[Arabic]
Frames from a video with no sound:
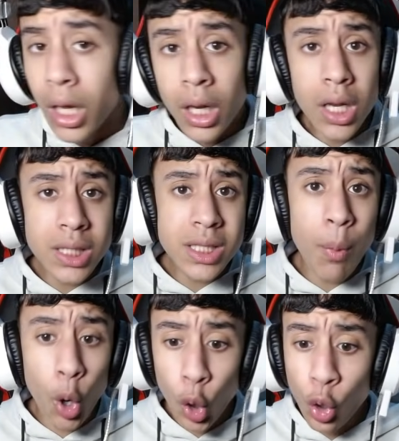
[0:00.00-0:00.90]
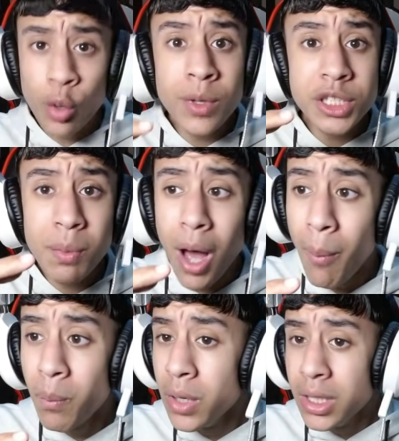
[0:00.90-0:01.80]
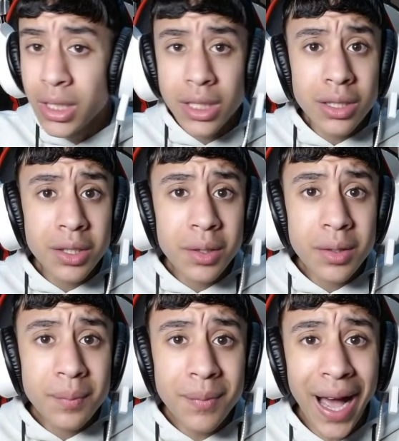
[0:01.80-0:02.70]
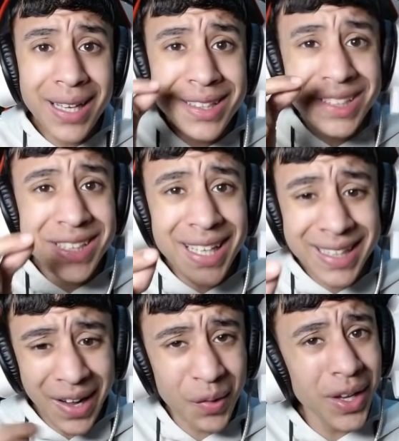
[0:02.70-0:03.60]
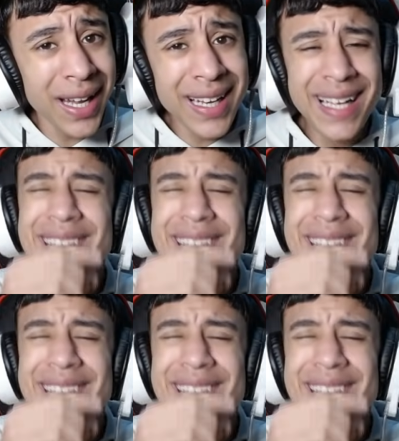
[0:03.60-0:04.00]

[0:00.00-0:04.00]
لسه بقول لكم يا شباب محدش يضحك ولا لا